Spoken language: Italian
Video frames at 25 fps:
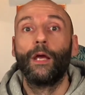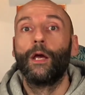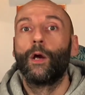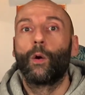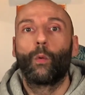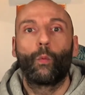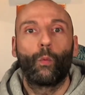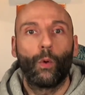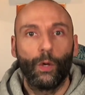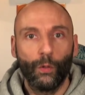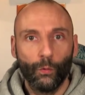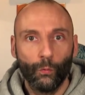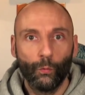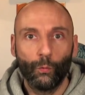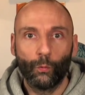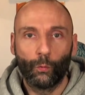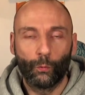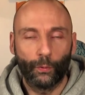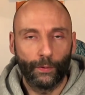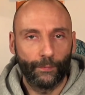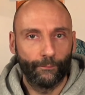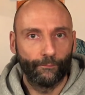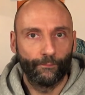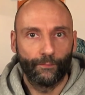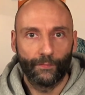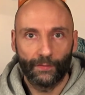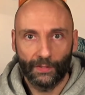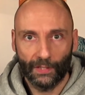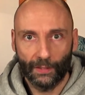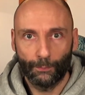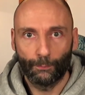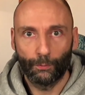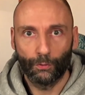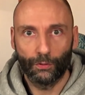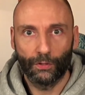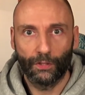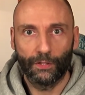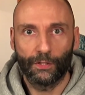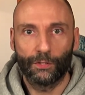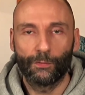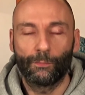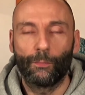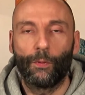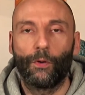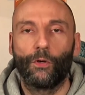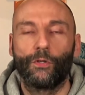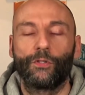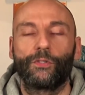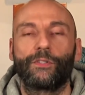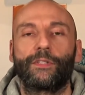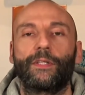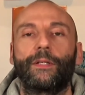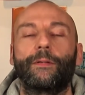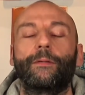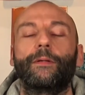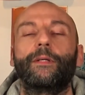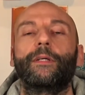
qualunque tipo di risposta,